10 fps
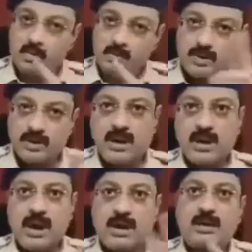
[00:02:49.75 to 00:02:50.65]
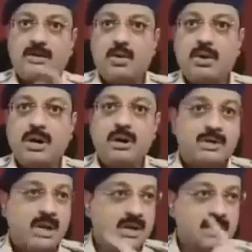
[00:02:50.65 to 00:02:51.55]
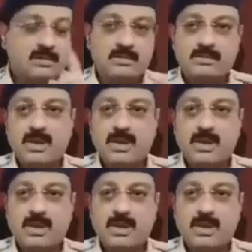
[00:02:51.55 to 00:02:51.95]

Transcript: वो पोर्टल एक्टिव होके सारी